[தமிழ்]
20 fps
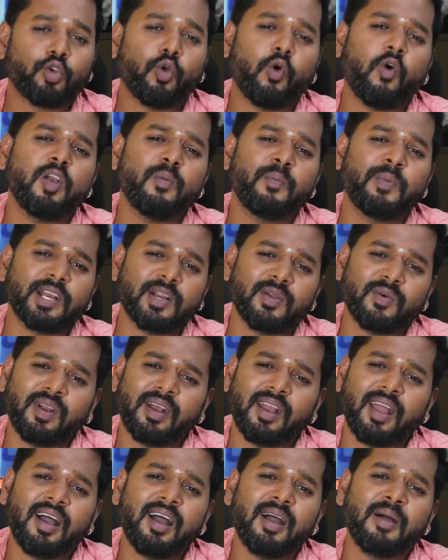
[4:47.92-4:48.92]
ட்ரோல்
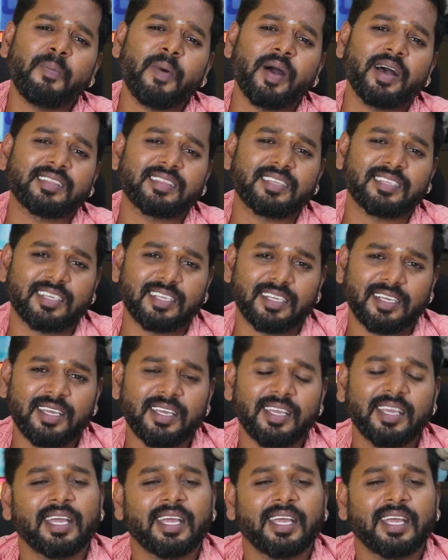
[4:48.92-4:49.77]
பண்ணுறவங்களா பார்த்துட்டு